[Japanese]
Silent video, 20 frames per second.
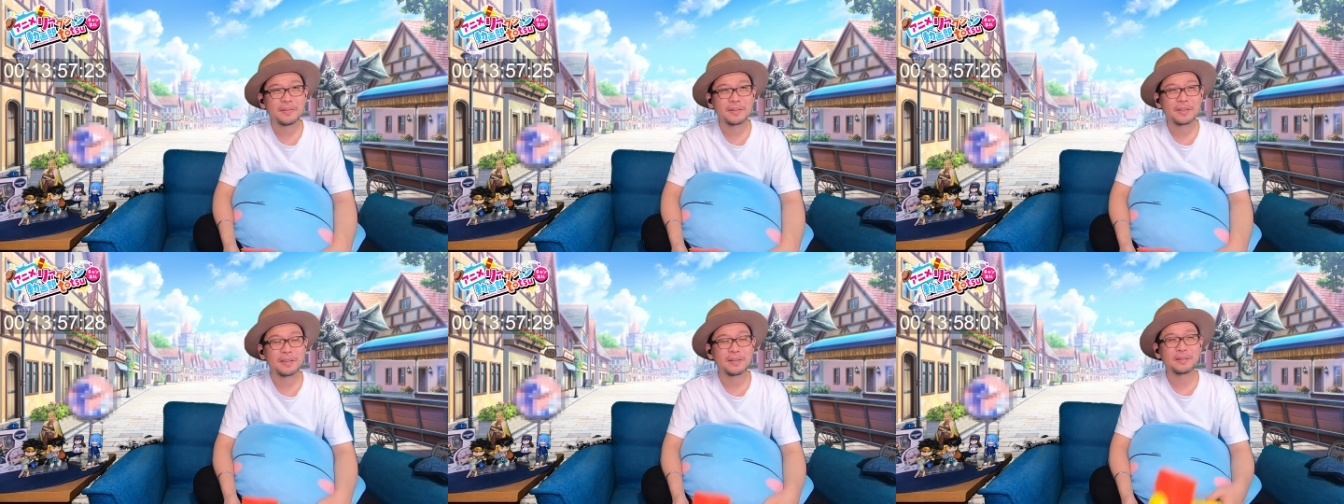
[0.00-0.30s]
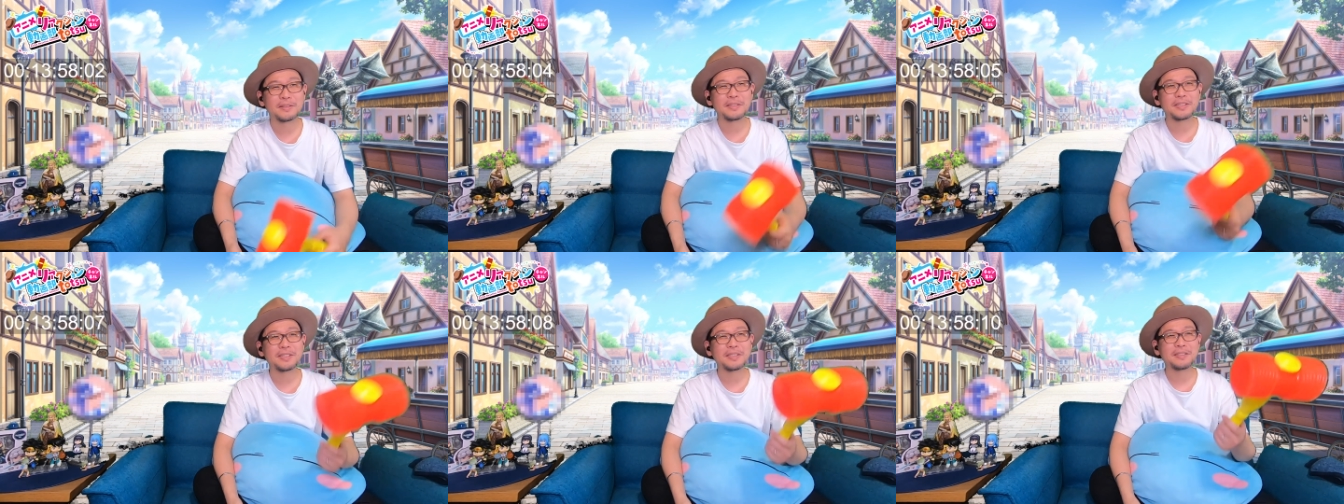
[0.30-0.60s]
け
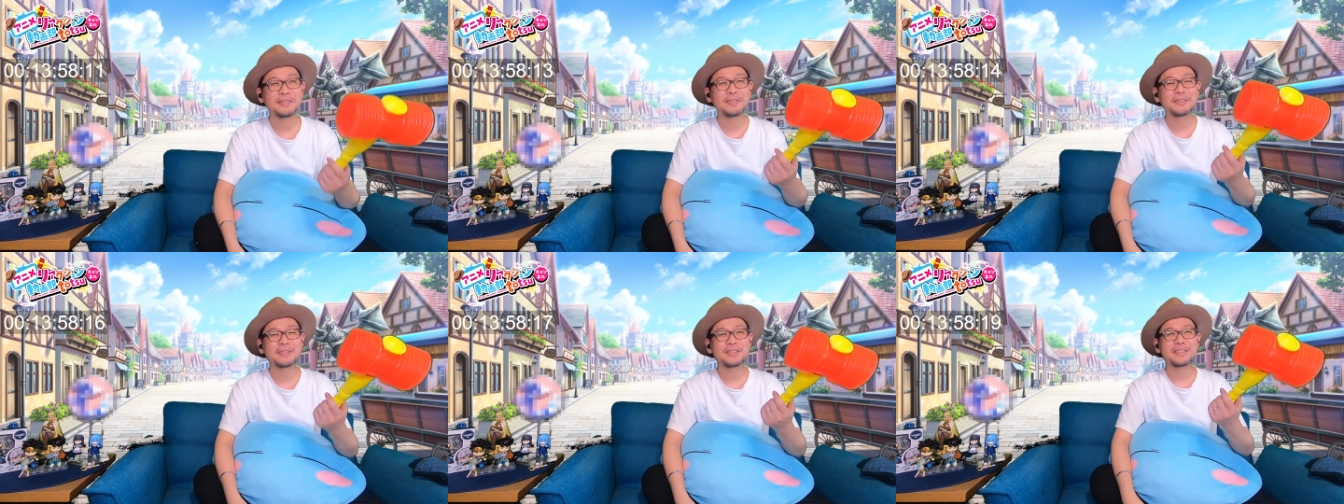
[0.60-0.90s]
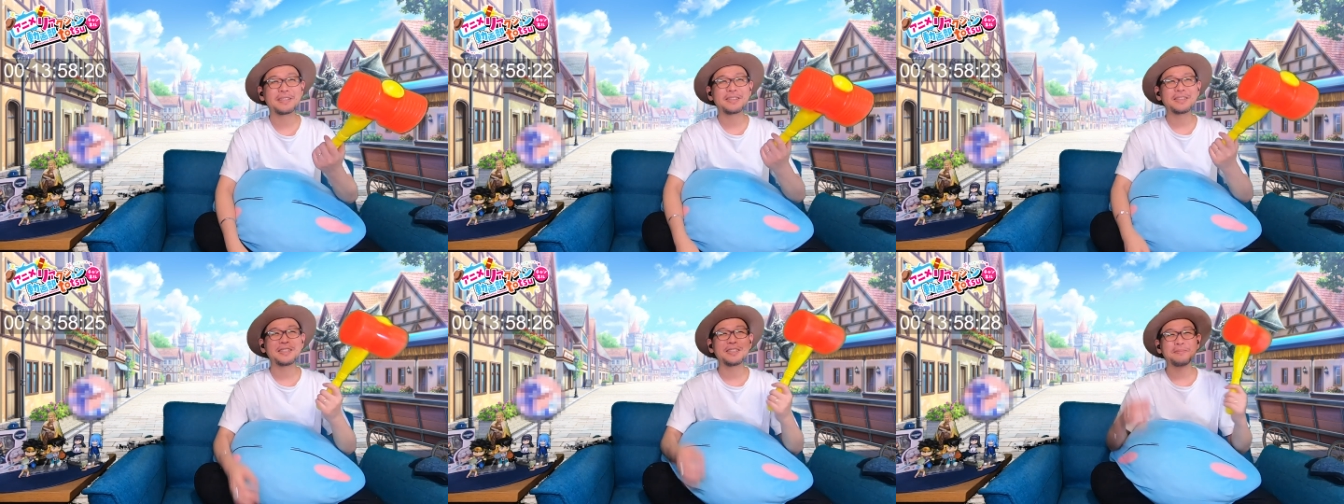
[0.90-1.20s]
ど、神宮寺
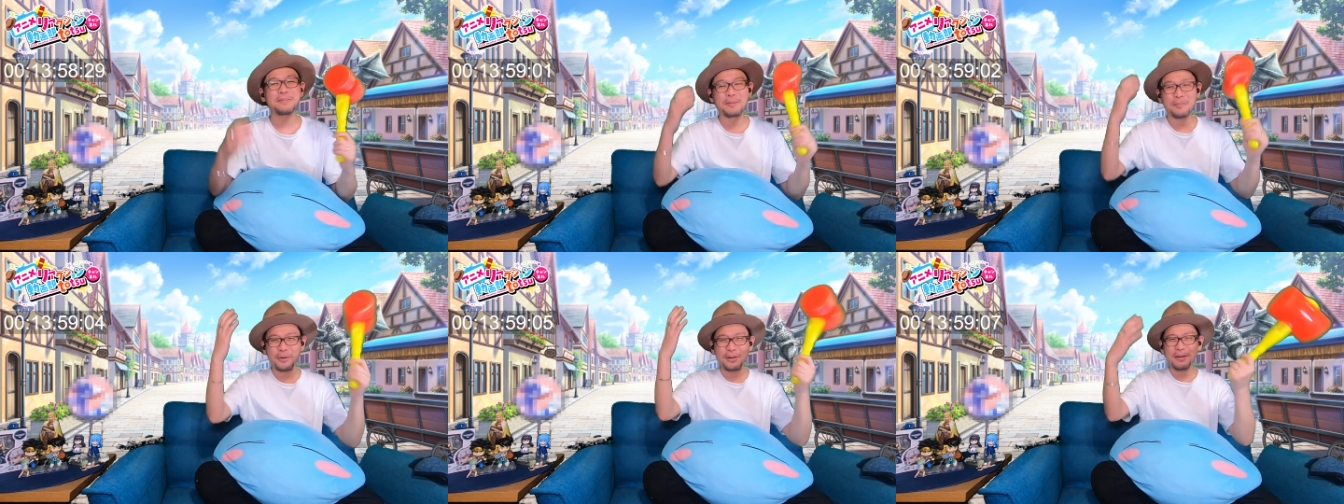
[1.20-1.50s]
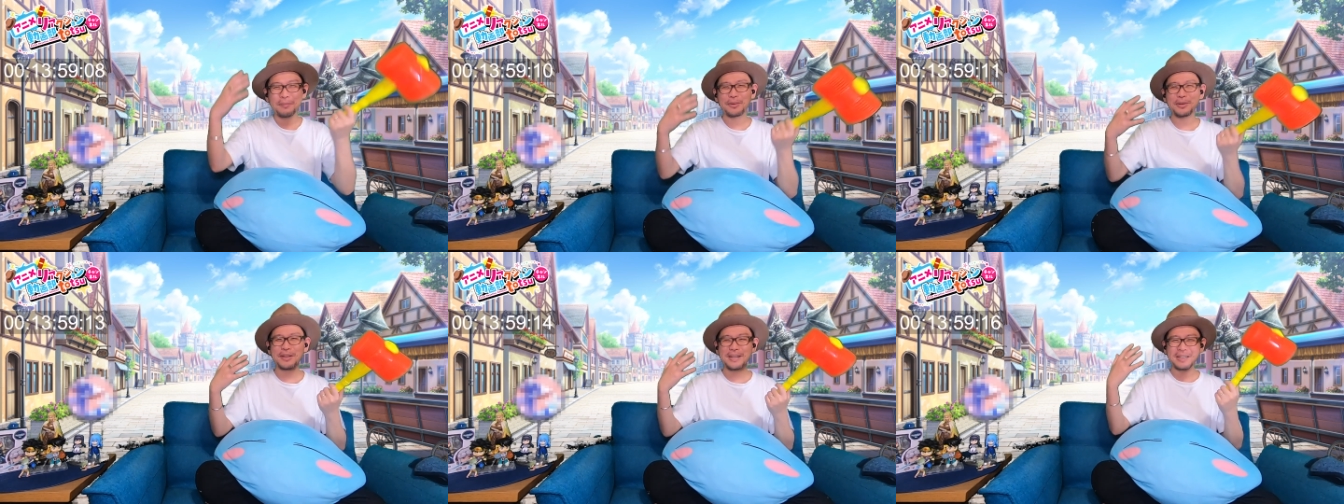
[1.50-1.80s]
的に今、も
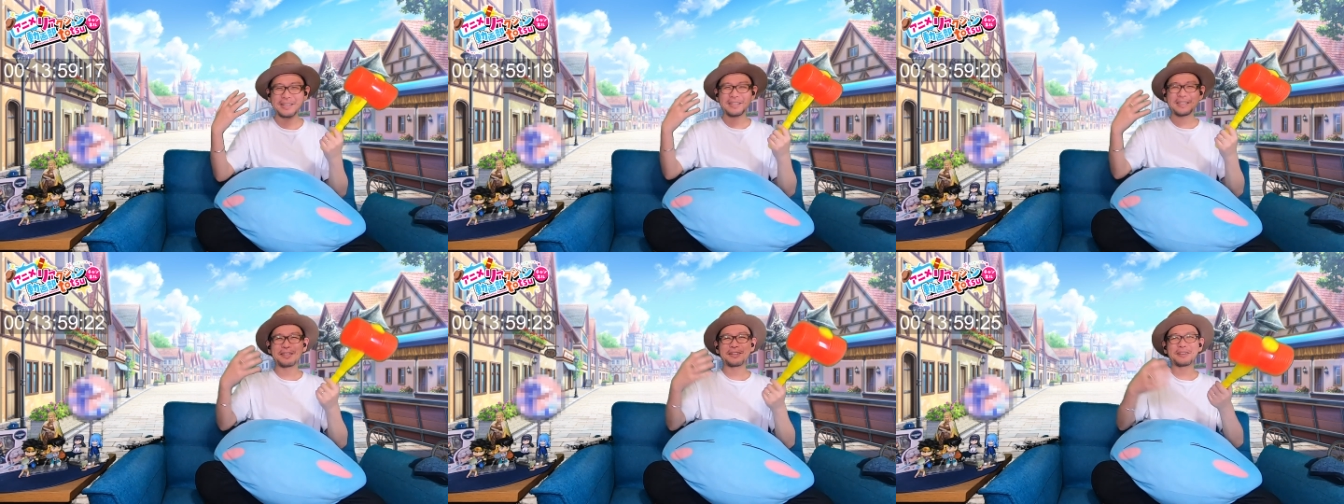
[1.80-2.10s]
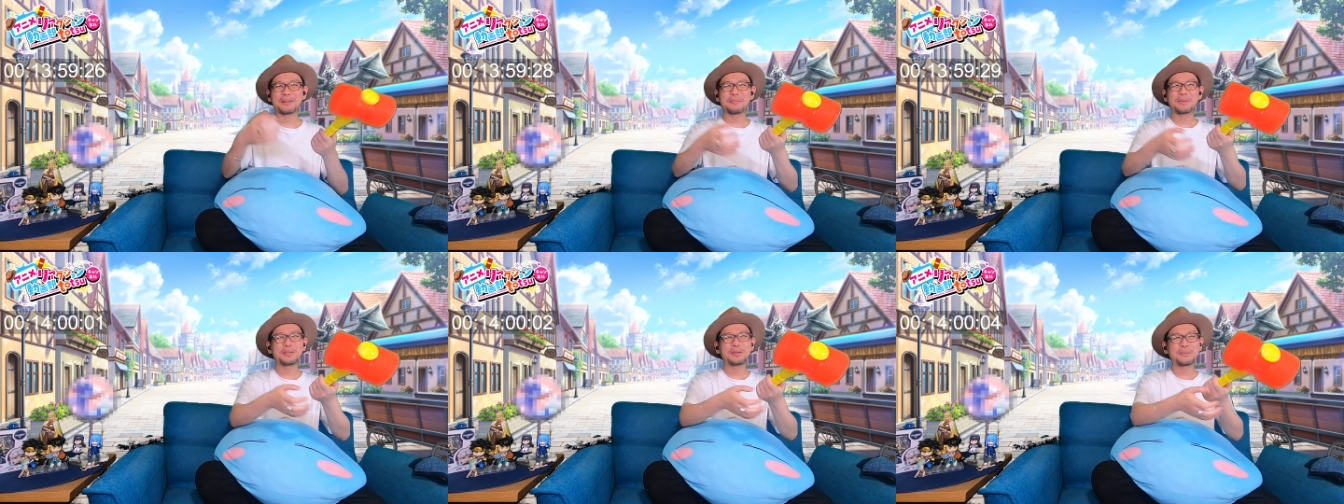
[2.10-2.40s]
やもやっていう
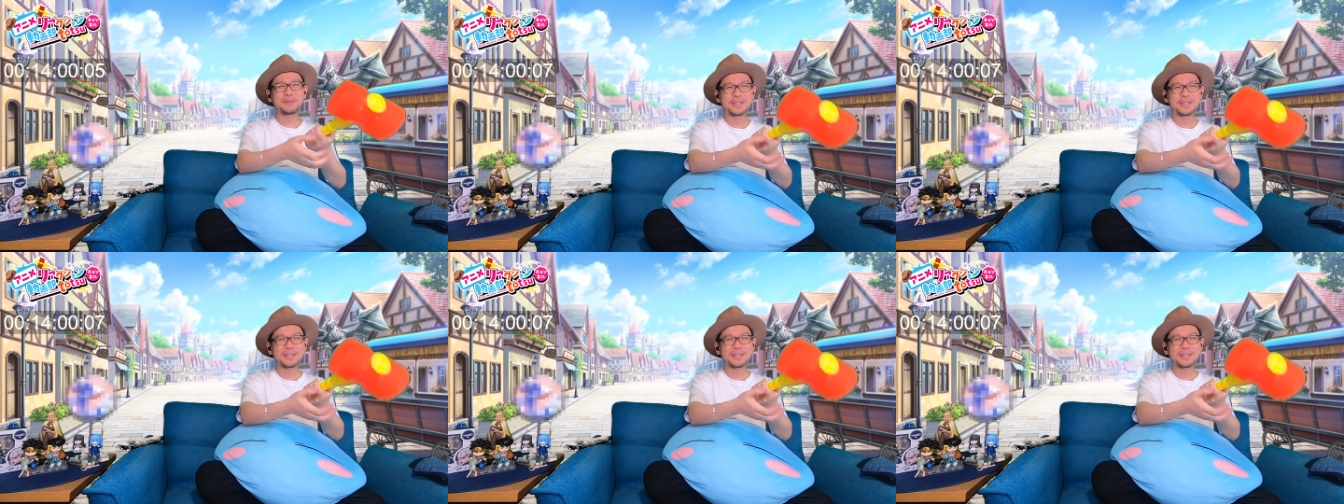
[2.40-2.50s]
のは認